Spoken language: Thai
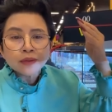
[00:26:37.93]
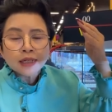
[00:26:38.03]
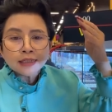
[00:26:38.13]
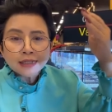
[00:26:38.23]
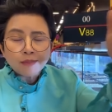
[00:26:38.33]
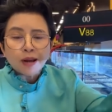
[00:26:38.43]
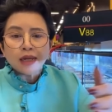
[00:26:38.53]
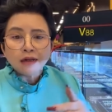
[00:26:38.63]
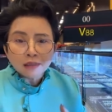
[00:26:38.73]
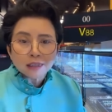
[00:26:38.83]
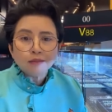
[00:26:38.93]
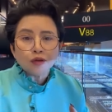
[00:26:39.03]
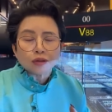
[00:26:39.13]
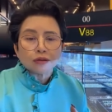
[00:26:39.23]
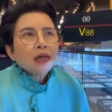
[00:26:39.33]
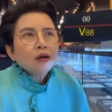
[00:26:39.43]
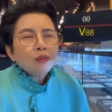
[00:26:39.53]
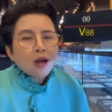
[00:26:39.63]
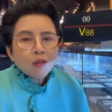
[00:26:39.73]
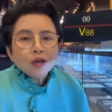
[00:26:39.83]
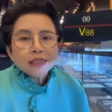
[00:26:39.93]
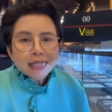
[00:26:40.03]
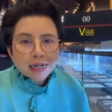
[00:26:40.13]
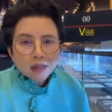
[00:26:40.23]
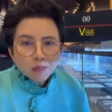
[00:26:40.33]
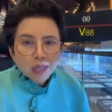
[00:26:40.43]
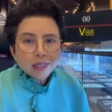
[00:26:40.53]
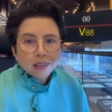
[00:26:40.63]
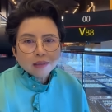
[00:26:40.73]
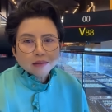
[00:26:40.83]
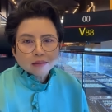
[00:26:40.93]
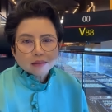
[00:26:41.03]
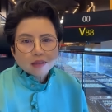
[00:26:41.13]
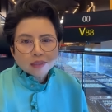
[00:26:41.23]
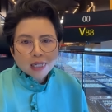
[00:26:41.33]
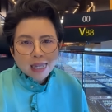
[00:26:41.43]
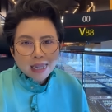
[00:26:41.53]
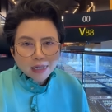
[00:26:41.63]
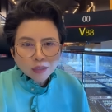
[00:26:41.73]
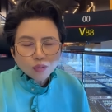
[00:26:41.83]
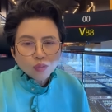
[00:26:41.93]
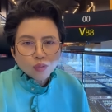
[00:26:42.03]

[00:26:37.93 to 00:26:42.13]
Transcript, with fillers: ซัพพลายเออร์ทั้งหมด ก็ บอก เอาบริษัทเขาไหม เขาจะขายให้ถูก